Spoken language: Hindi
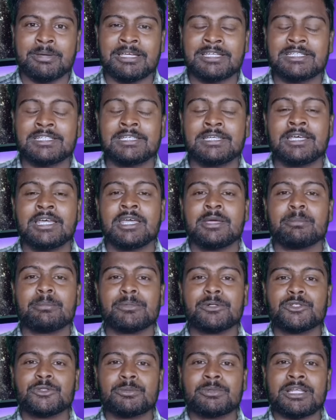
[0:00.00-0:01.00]
ले पाएंगे
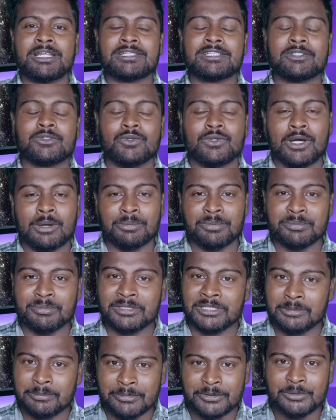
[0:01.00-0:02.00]
वीडियो बनाते हैं तो काफ़ी
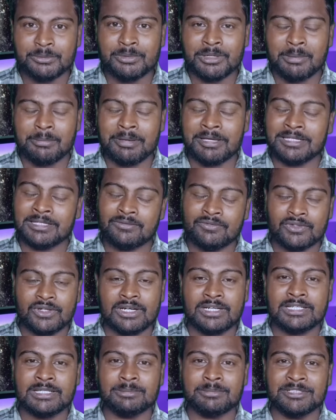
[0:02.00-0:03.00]
बढ़िया वीडियो बना पाएंगे
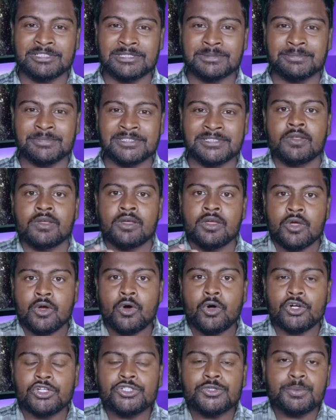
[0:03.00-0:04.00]
फ्रंट कैमरे से भी
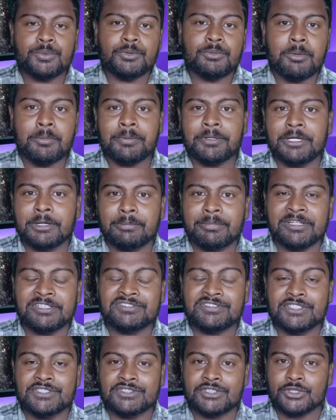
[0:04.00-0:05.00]
और इस फोन में
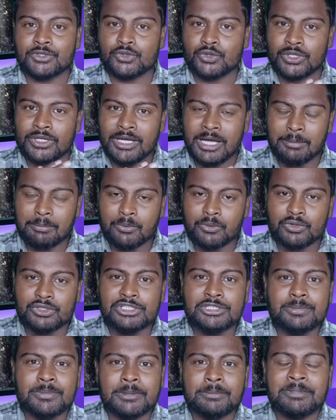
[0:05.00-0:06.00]
फिंगरप्रिंट सेंसर जो है आपको
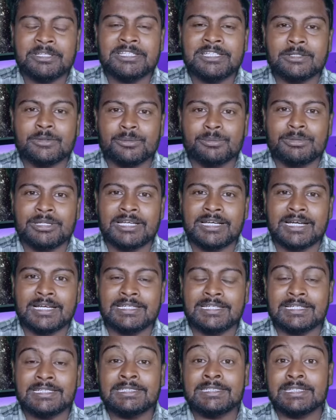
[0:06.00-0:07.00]
डिस्प्ले पे ही देखने को मिलेगा
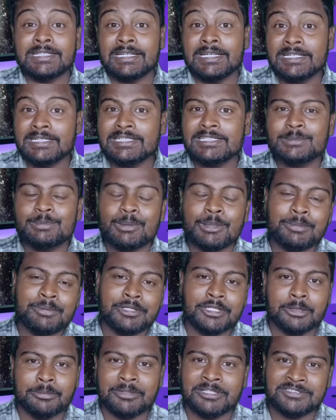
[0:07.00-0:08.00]
यानी इन डिस्प्ले
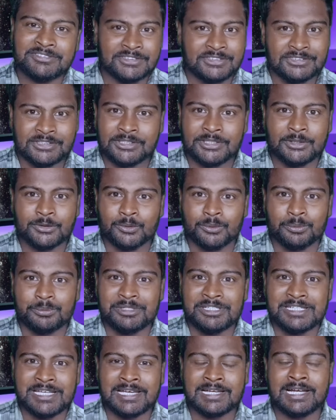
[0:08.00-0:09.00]
फिंगरप्रिंट सेंसर देखने को
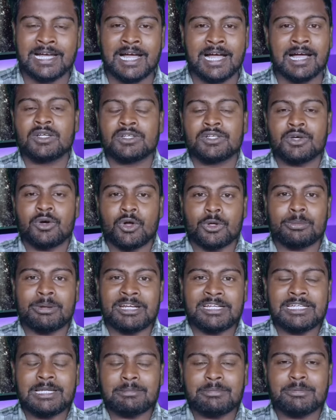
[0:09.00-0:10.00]
मिल जाएगा और
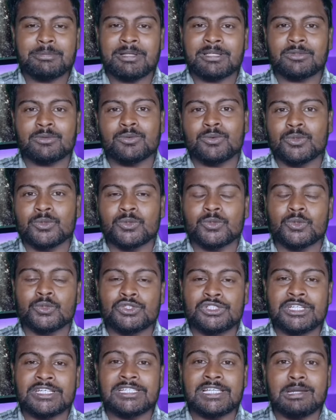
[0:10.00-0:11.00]
बैटरी आपकी बात करूँ दोस्तों तो, तो, तो
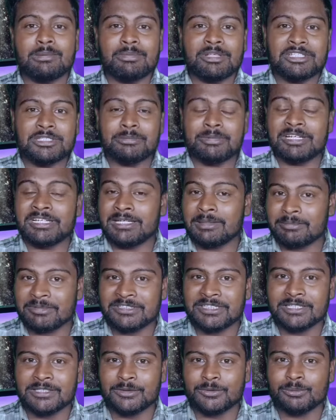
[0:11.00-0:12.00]
छः हज़ार की बैटरी आपके
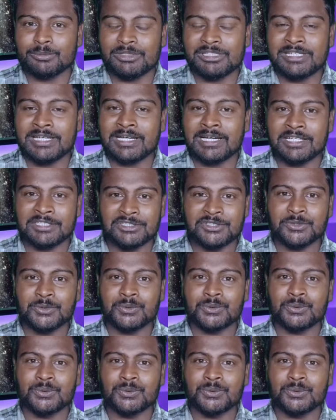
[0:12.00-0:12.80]
साथ देखने को मिल जाएगा जिन